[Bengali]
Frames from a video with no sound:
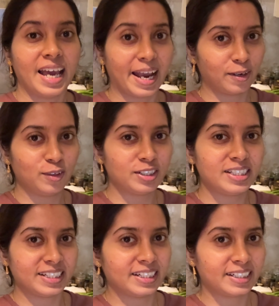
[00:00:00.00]
এখন হচ্ছে
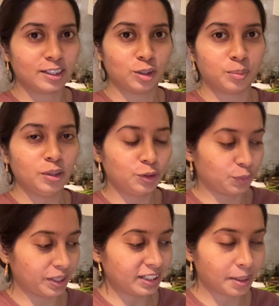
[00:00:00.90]
চিকেনটা ধোবো
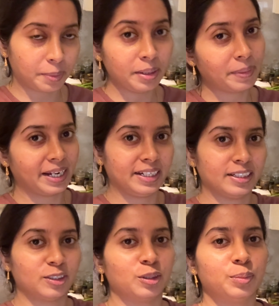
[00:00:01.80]
ধুয়ে তারপরে
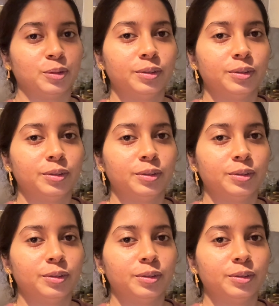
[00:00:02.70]
ম্যারিনেট করব।